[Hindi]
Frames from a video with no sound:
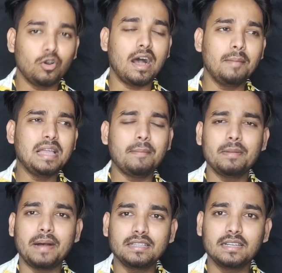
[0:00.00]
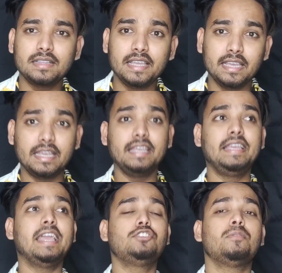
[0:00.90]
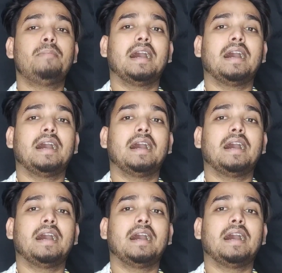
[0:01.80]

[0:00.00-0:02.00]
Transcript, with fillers: तो अब यहाँ पर बात करते हैं कि ये जो